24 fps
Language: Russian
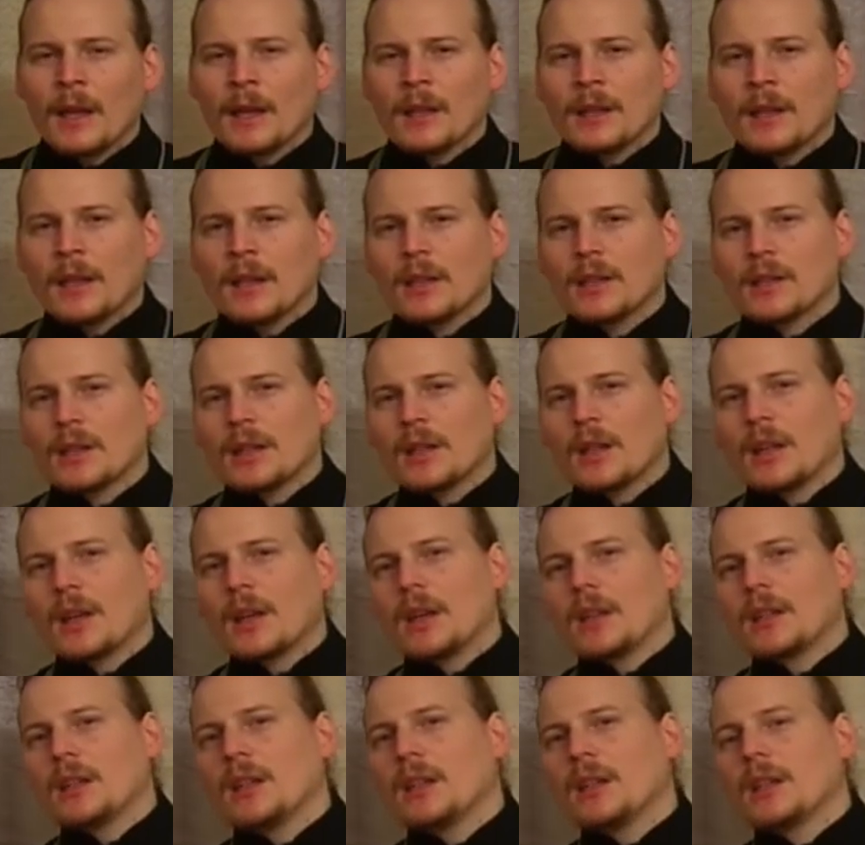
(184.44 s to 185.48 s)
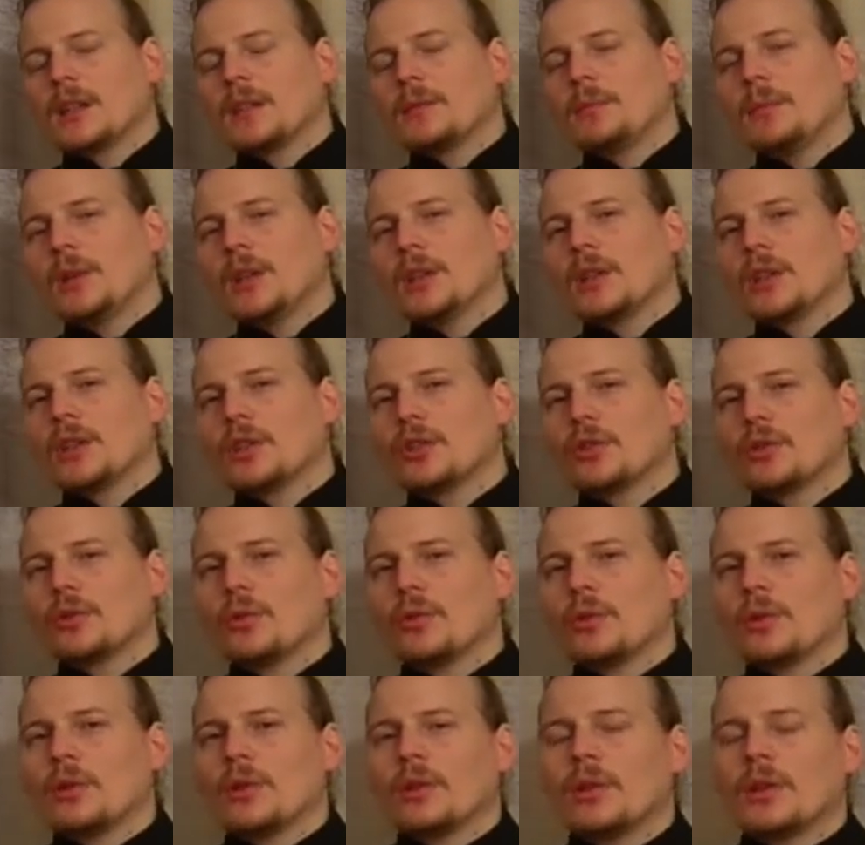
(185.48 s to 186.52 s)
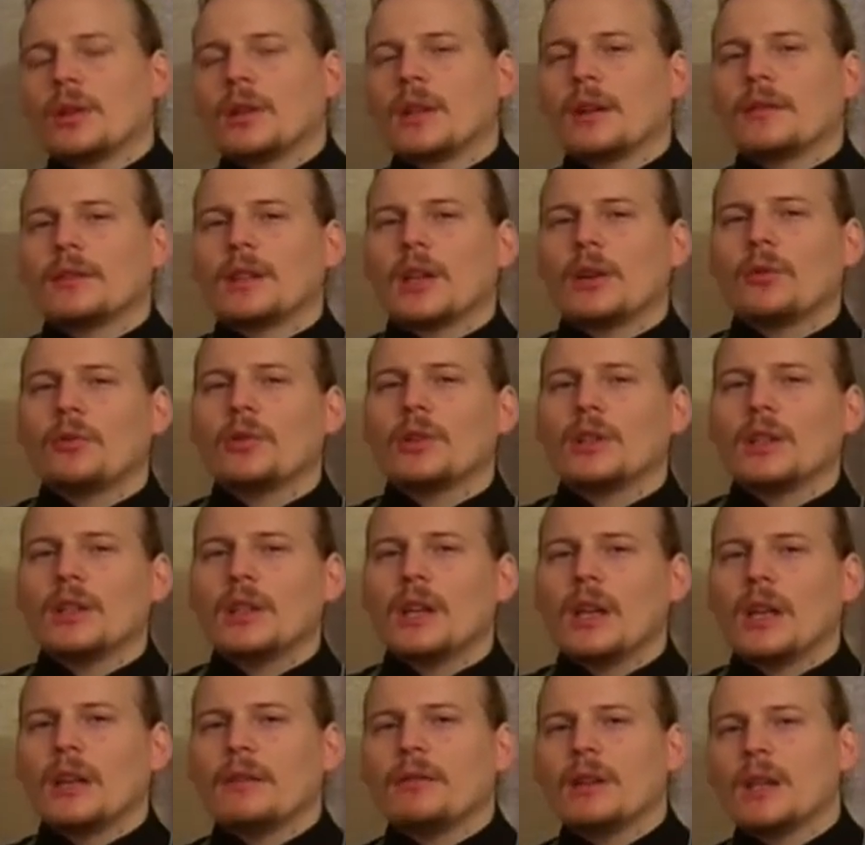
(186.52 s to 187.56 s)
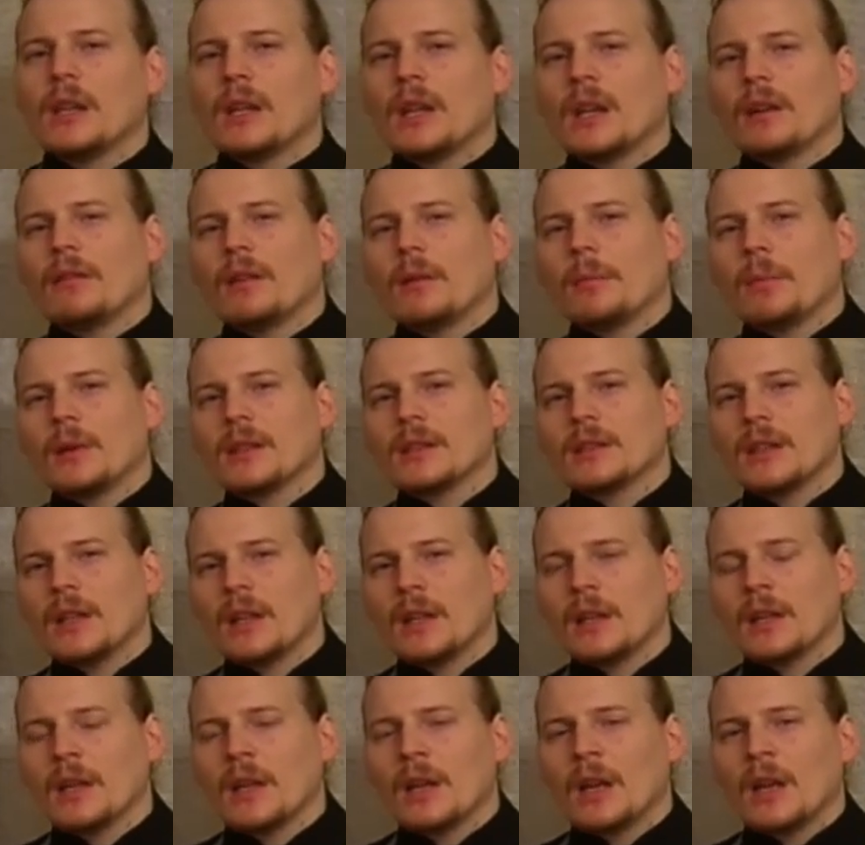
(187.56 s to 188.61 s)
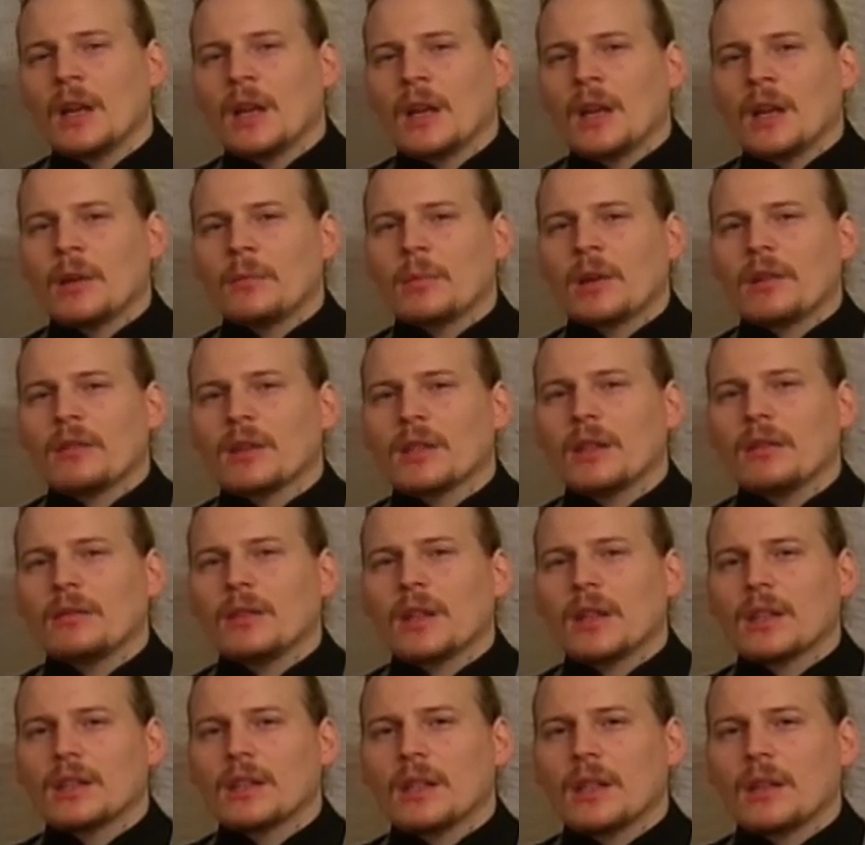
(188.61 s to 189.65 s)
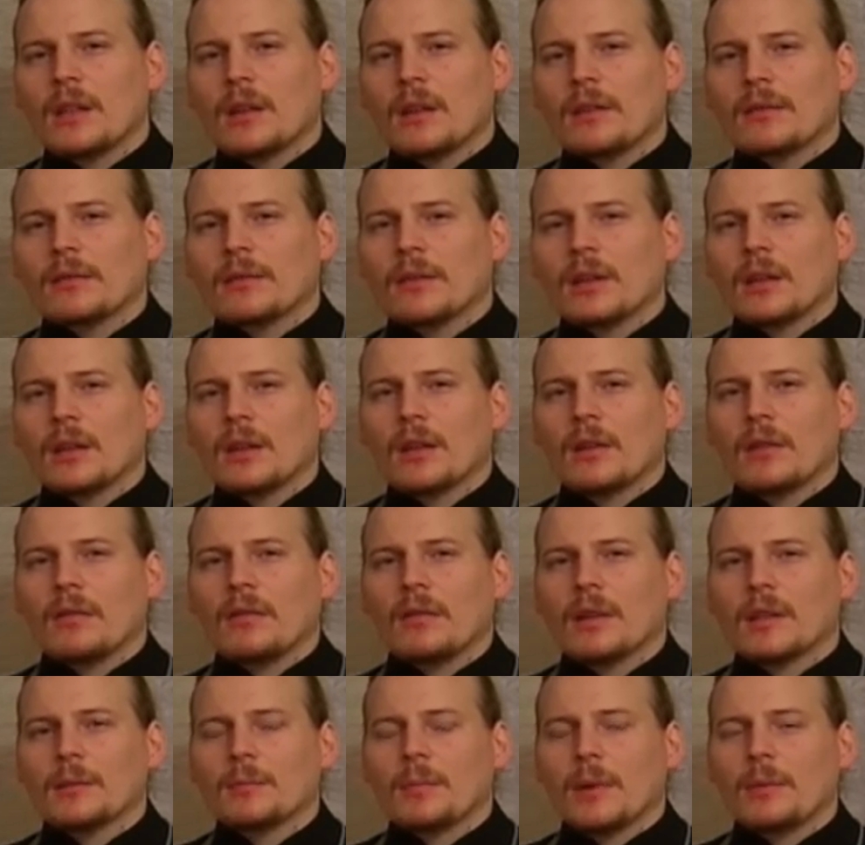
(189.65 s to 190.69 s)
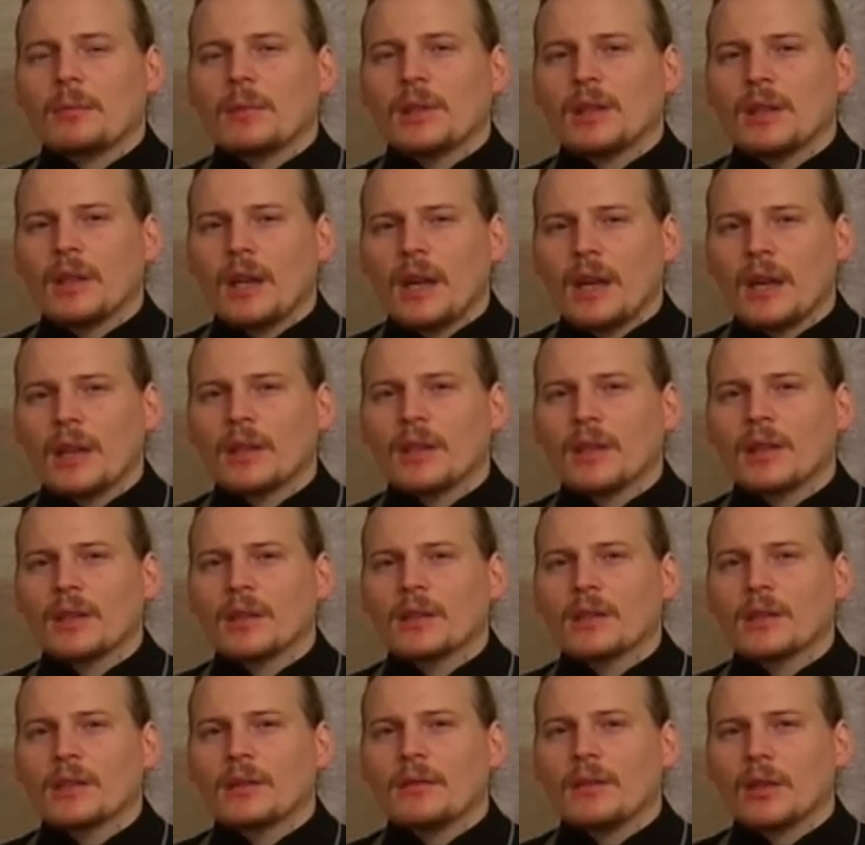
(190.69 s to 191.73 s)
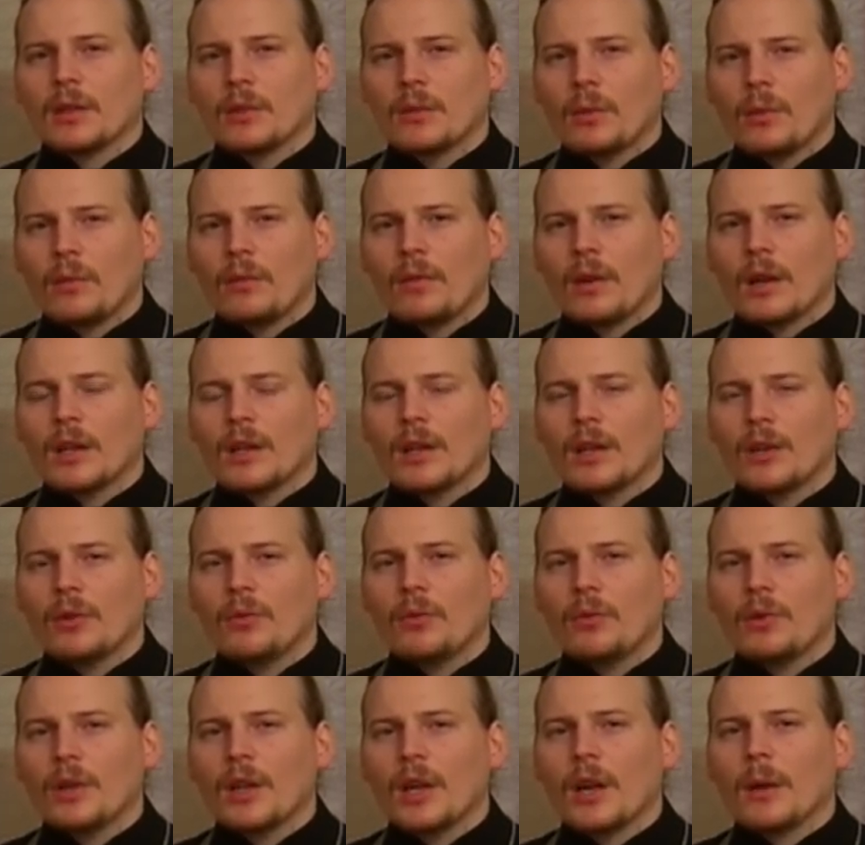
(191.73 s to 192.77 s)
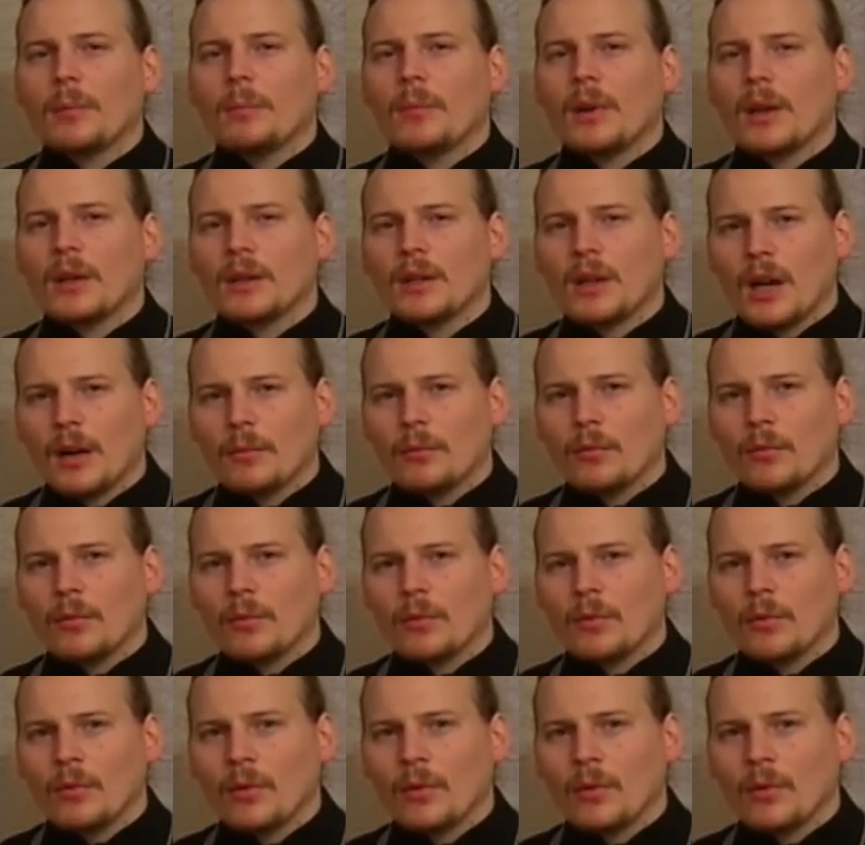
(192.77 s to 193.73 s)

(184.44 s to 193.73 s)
Также хотел отметить, что на второй неделе Великого Поста – православная церковь э, воспоминает святого Григория Паламу,